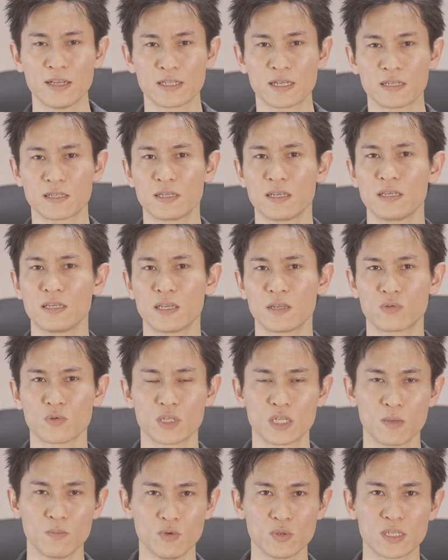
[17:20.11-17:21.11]
撮影したと
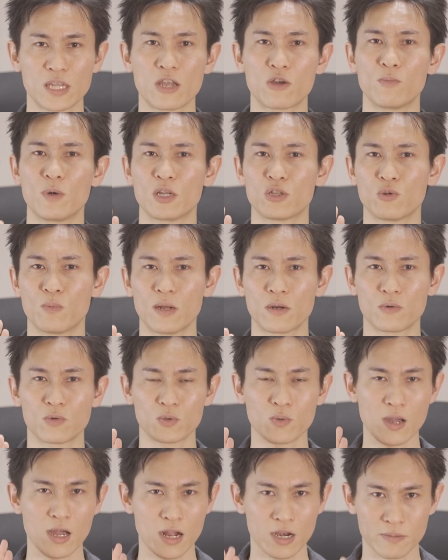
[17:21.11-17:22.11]
しても最後まで止まるこ
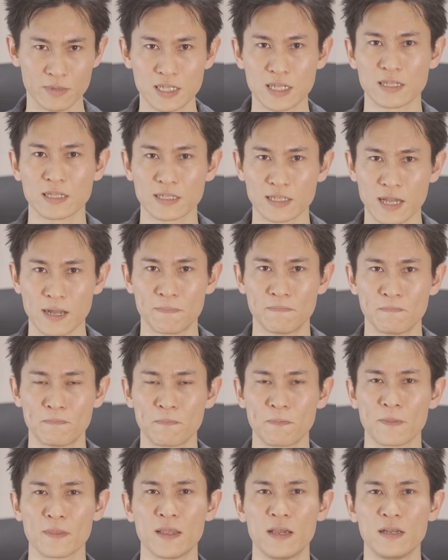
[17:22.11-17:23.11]
とはありませんでした。
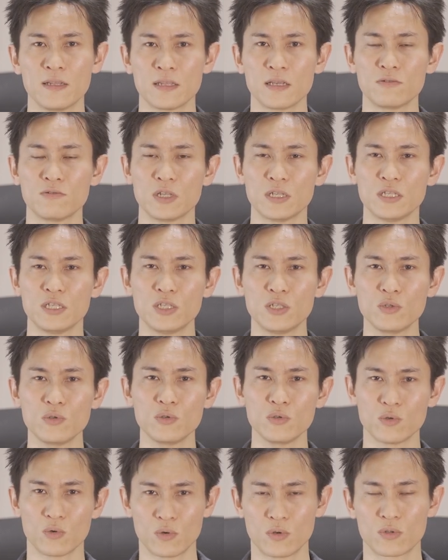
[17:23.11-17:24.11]
なので
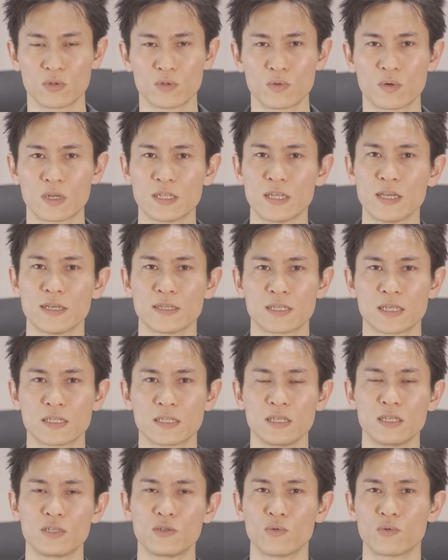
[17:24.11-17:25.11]
20度とかで撮
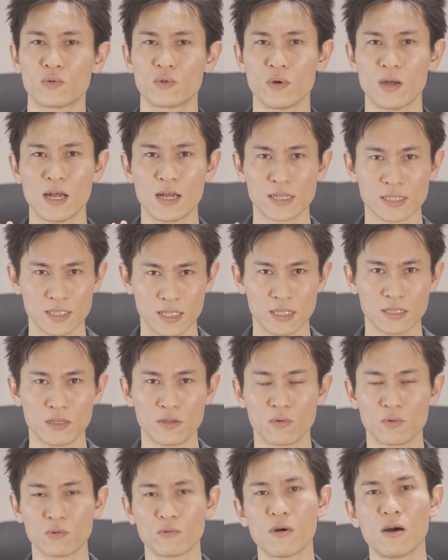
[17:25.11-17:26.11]
影しておくと安全と
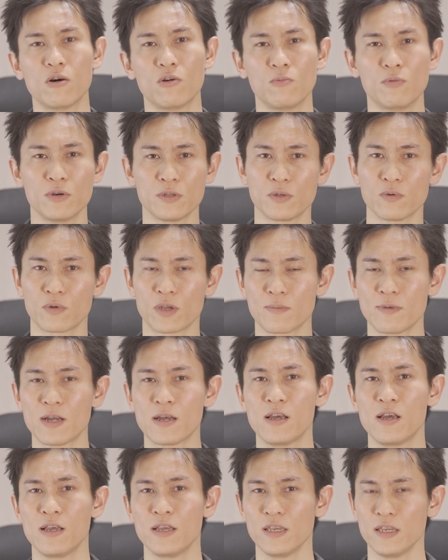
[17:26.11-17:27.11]
いうことは覚えておけ
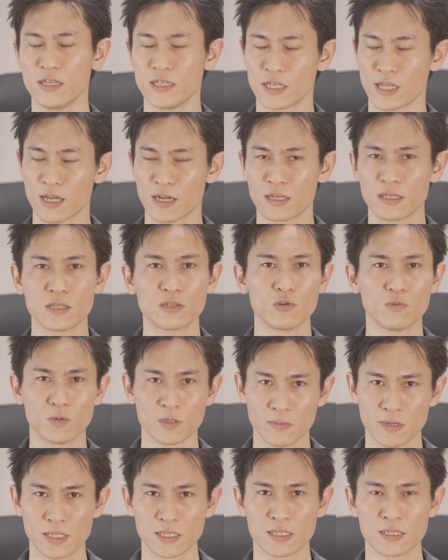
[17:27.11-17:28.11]
ばいいんじゃないかなと思
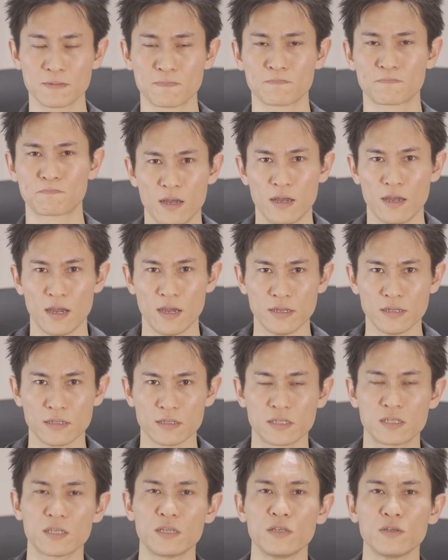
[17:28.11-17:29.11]
います。はい、
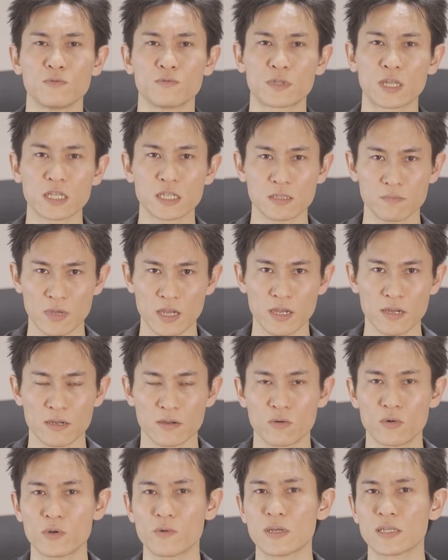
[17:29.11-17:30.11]
次に2つ目。
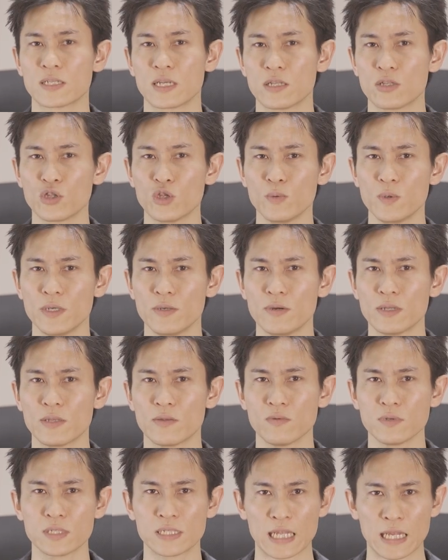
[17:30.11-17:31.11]
これは ZV-1
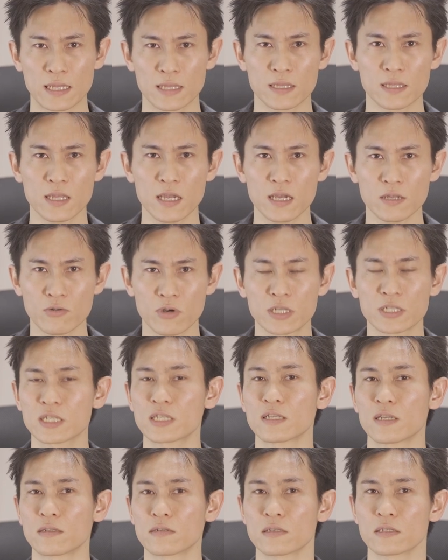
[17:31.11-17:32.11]
の設定の
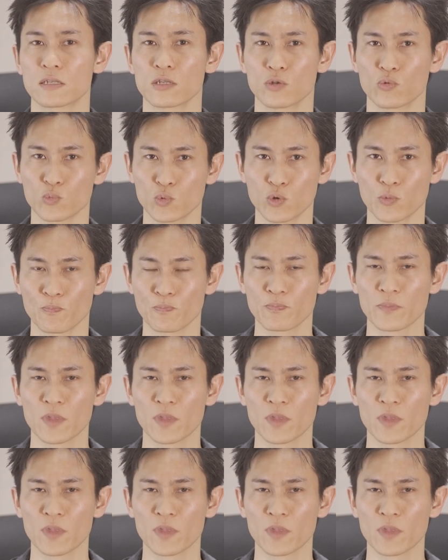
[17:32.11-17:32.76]
話なんですけども、